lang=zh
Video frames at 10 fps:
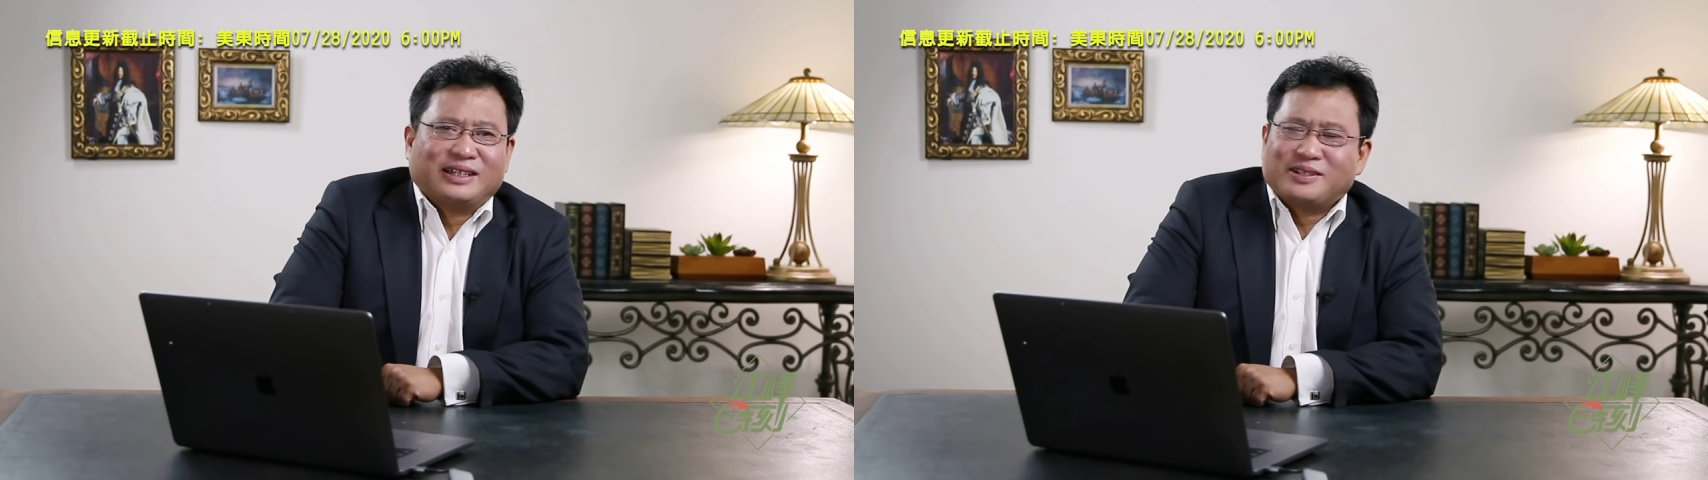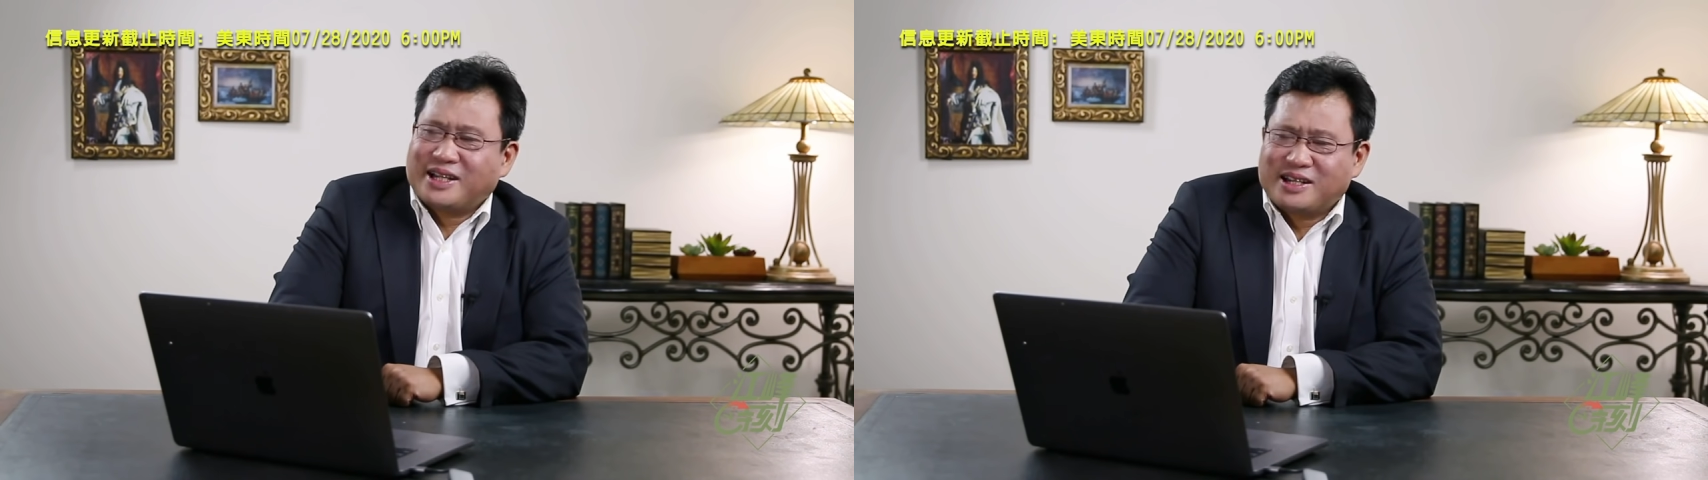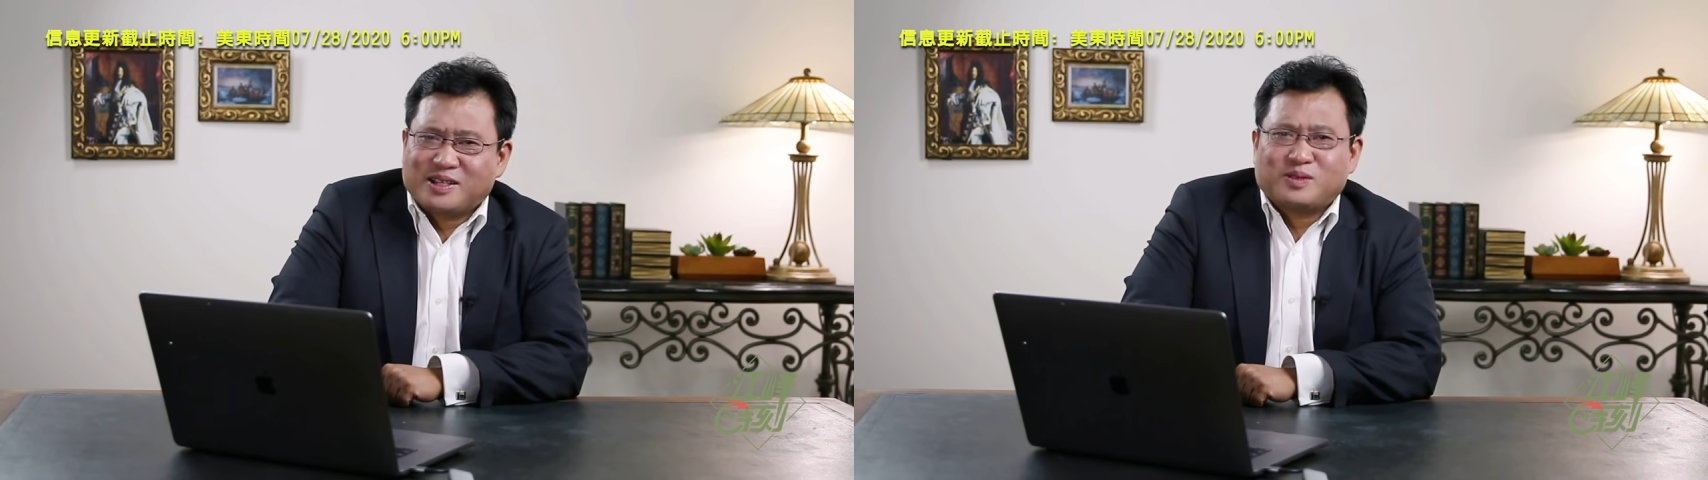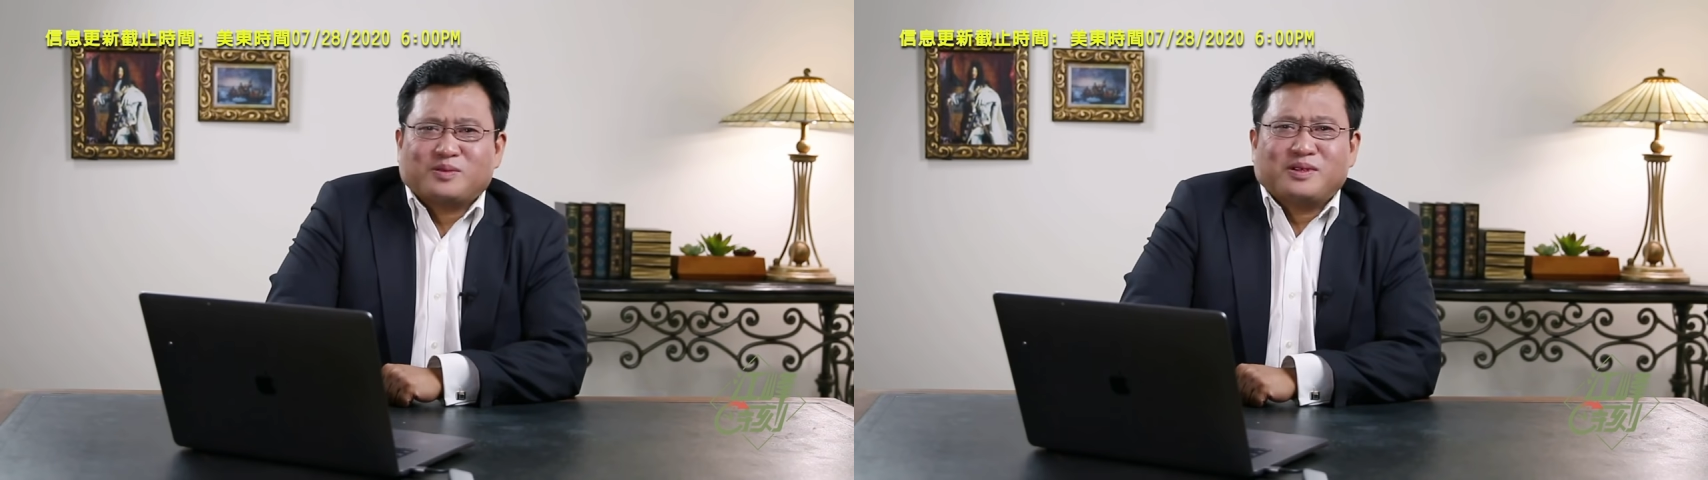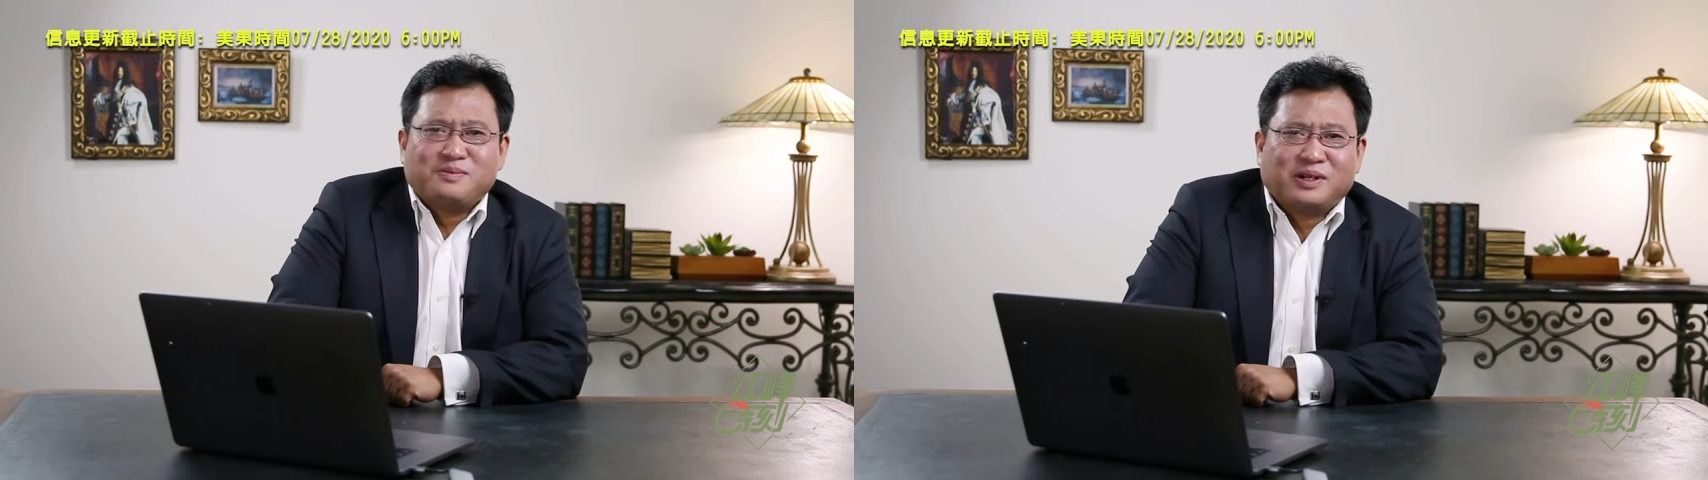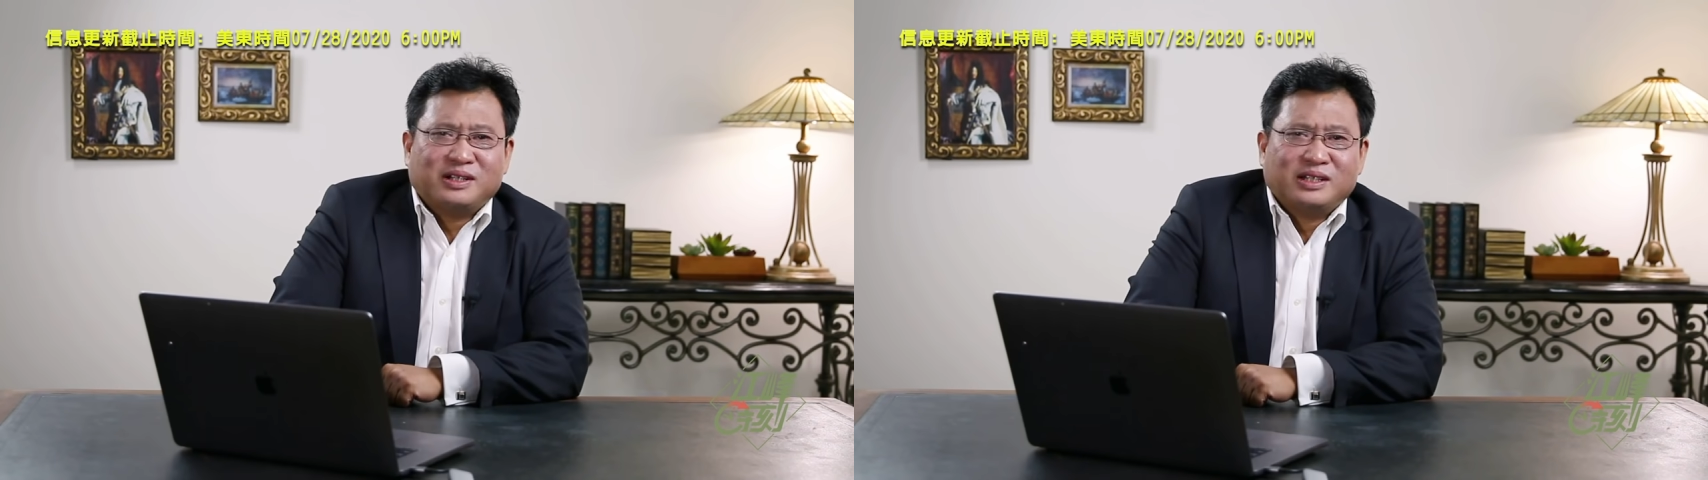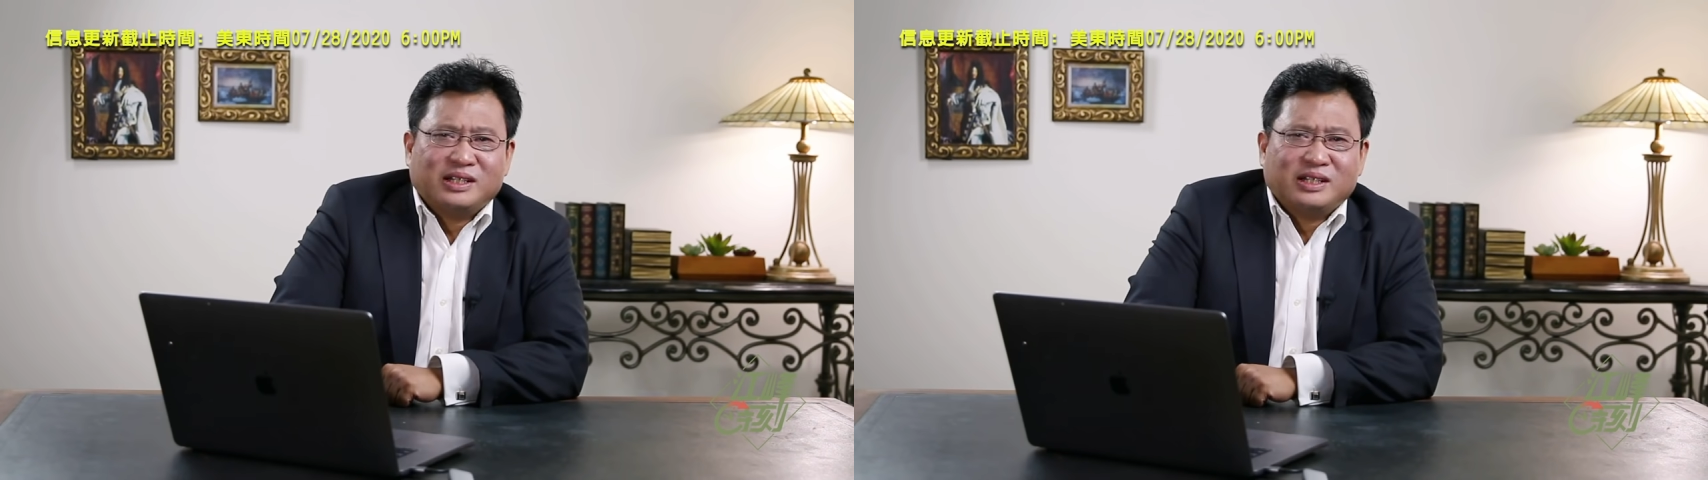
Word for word: 他就开始琢磨：